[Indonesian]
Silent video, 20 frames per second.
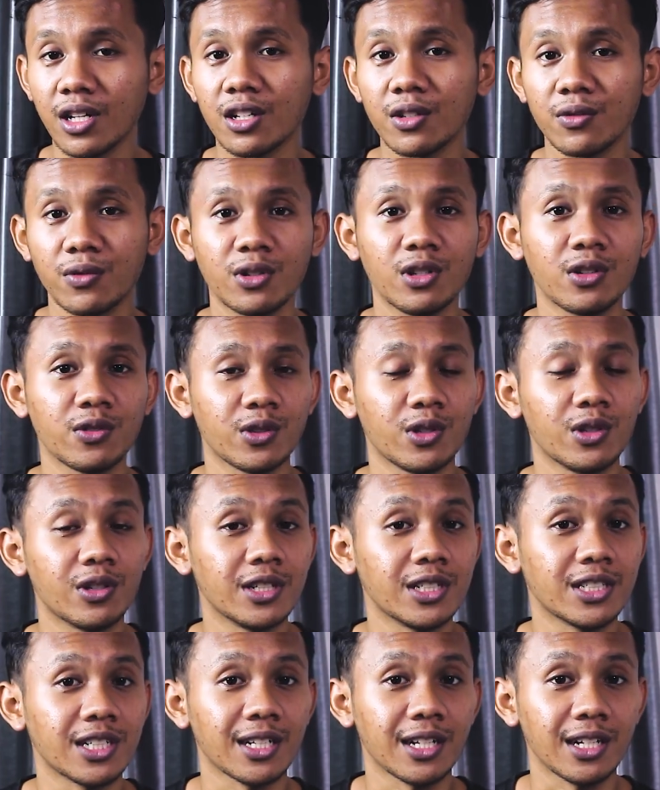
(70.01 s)
dari video-video
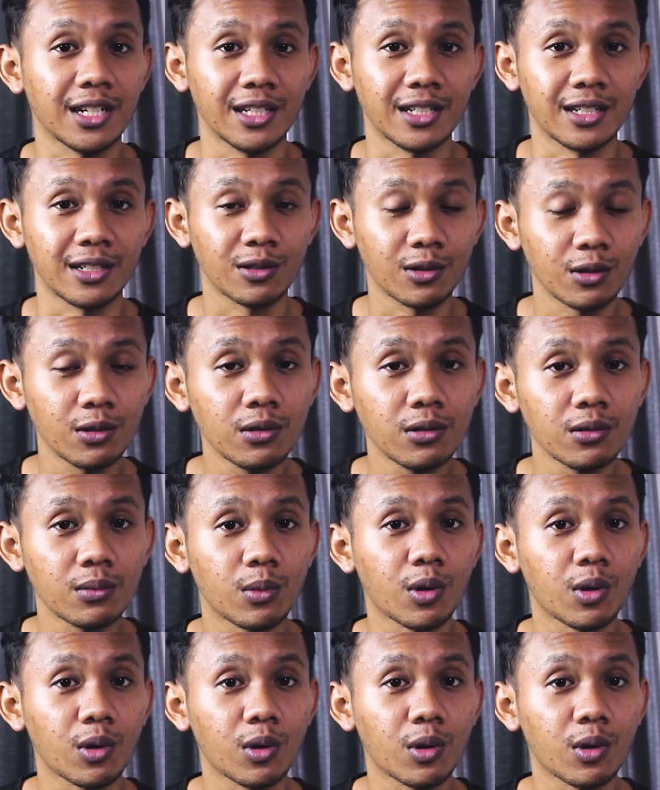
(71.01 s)
di channel ini tuh